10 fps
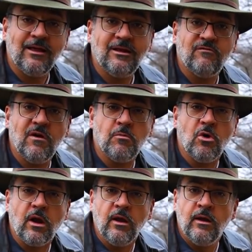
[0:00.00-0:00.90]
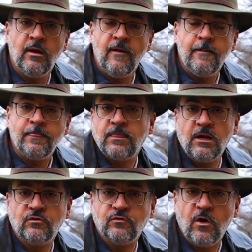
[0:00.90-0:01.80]
elétrica e vai embora.
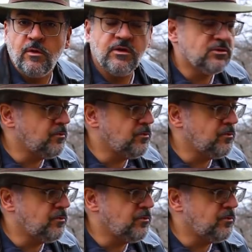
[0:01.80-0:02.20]
Transforma a